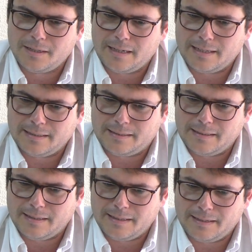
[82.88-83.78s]
La
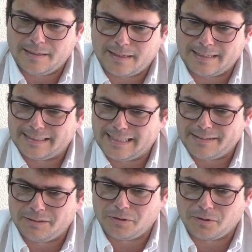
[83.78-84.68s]
gente
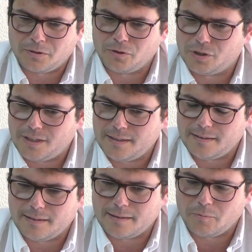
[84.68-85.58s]
cantando,
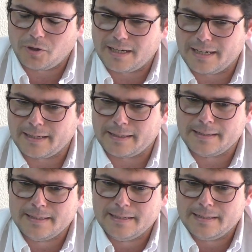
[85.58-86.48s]
contenta, muy alegre.